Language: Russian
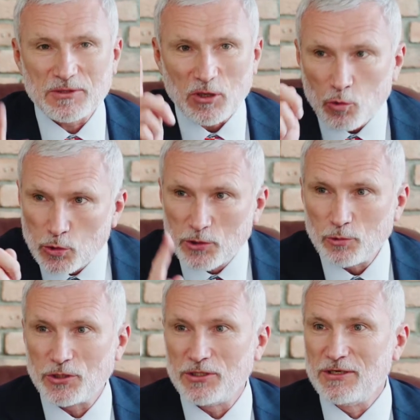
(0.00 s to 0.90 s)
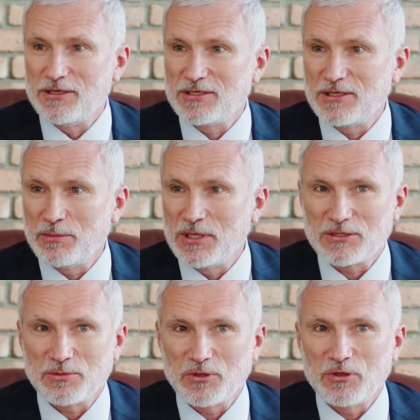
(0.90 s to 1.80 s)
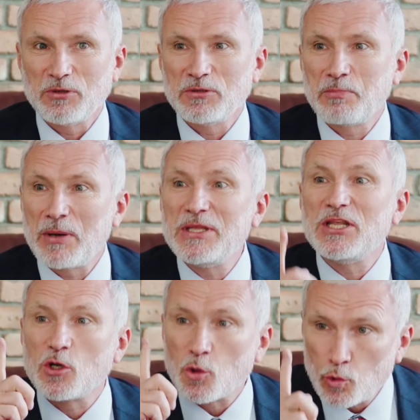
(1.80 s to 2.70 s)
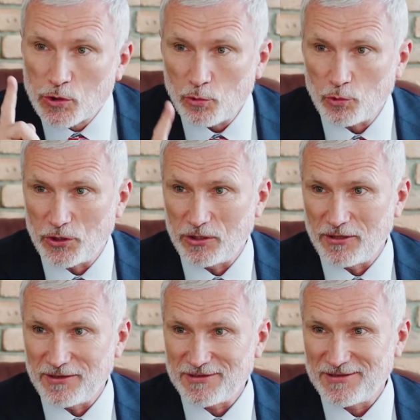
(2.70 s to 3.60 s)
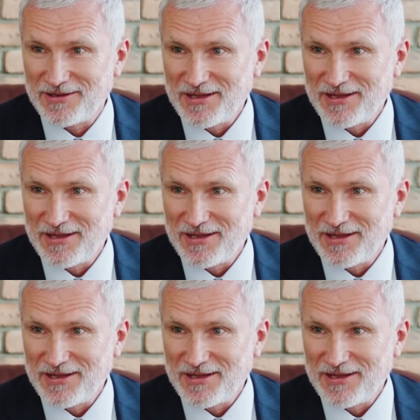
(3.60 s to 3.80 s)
русской учительнице, я бы даже сказал, памятник русской учительнице.